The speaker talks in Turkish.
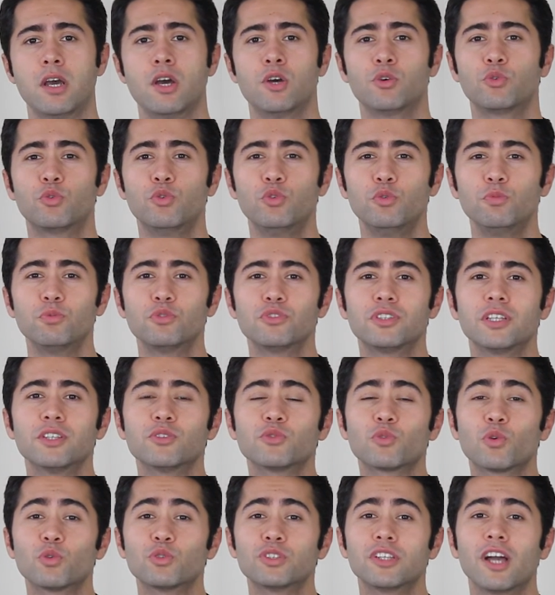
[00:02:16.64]
Günümüzde
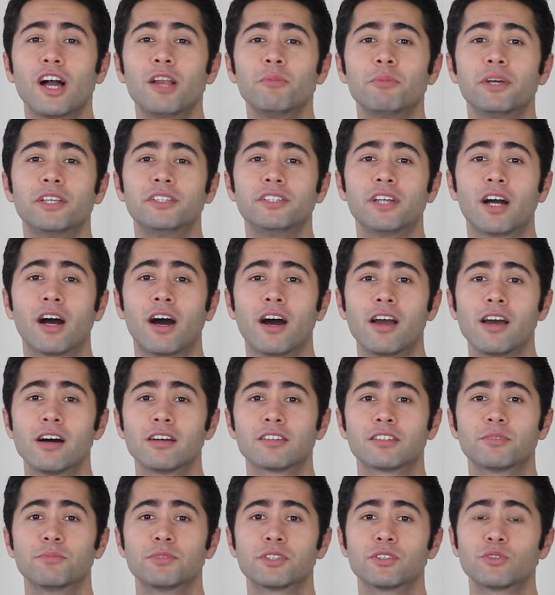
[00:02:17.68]
sosyal medya
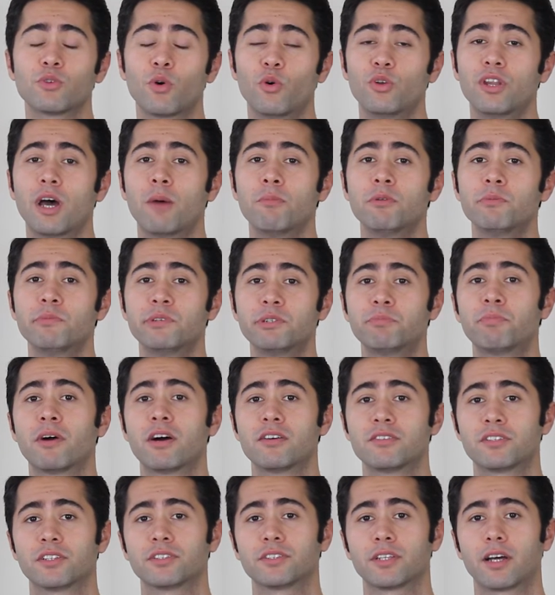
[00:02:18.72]
hayatımızın önemli bir
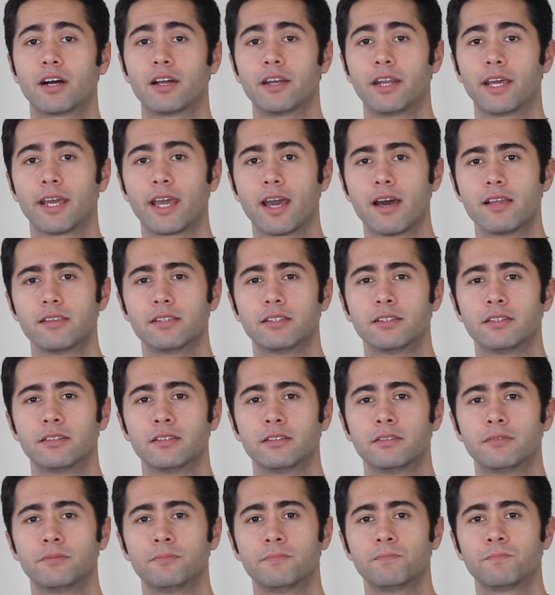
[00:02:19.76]
parçası haline geldi.
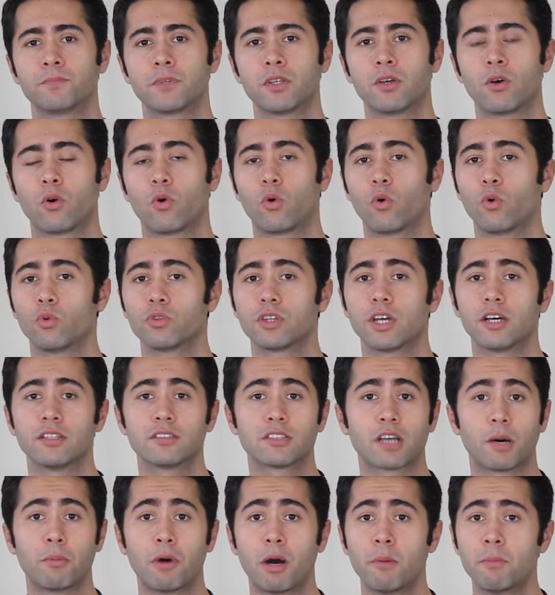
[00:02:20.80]
Ondan
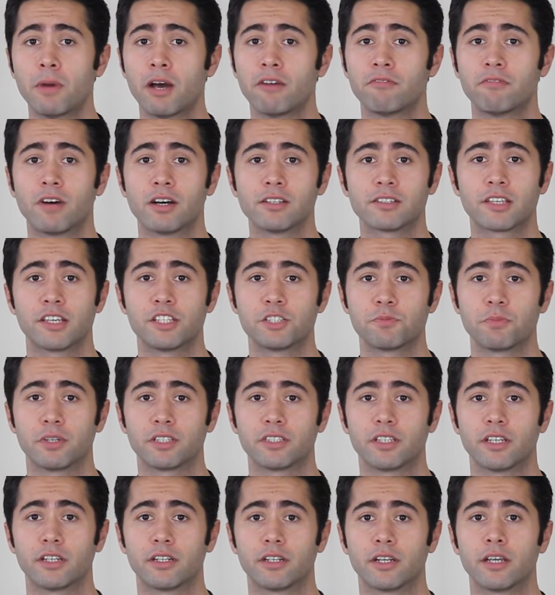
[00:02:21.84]
tamamen vazgeçmek
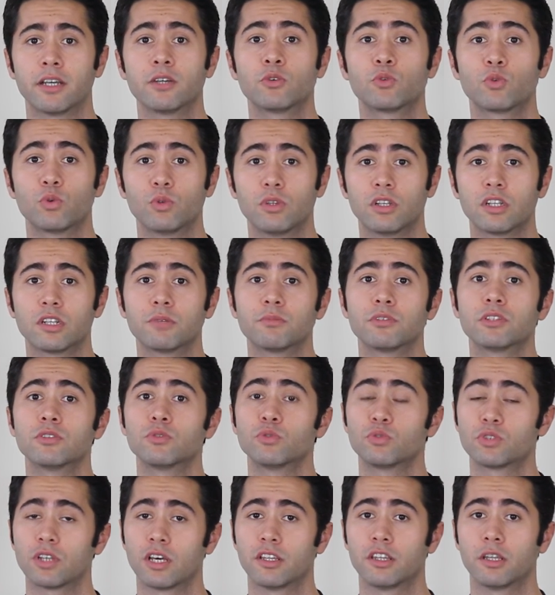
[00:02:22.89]
yerine kullanımını
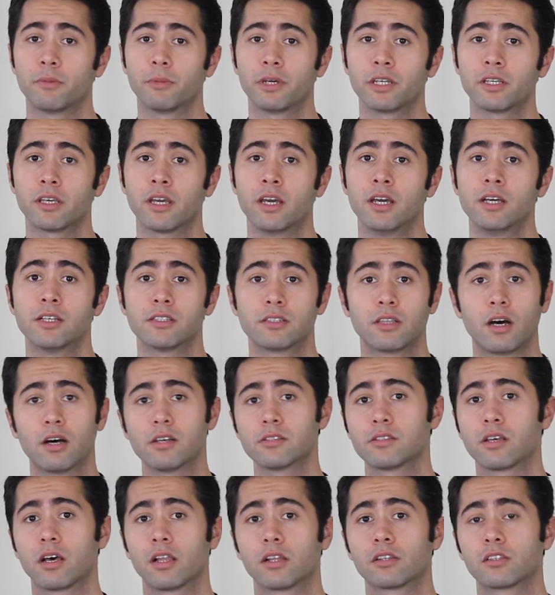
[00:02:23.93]
düzenlemek daha
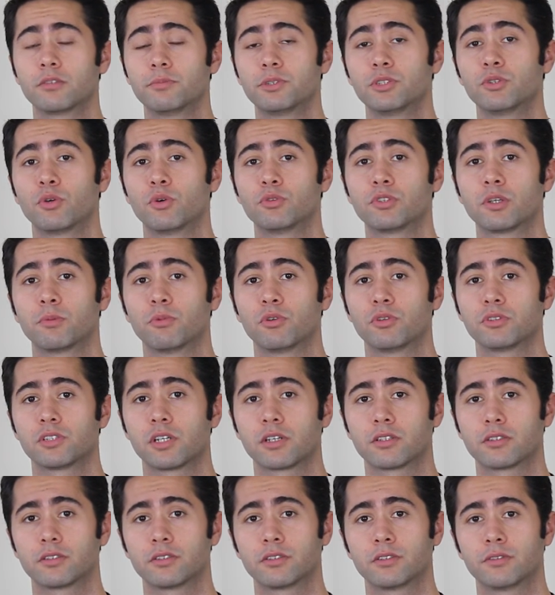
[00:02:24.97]
sağlıklı bir yöntem
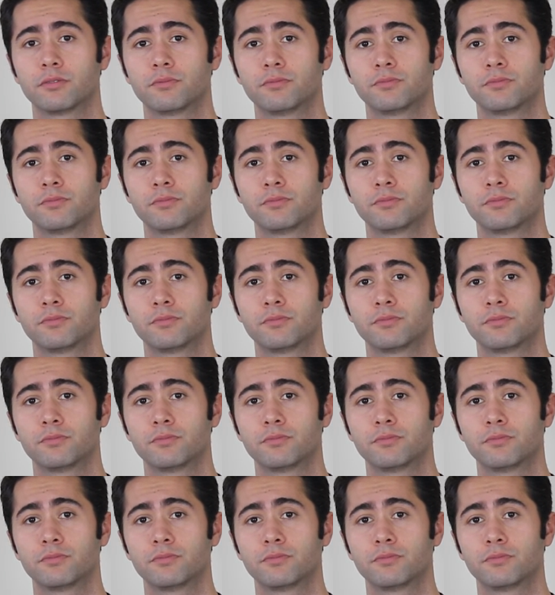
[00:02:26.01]
olacaktır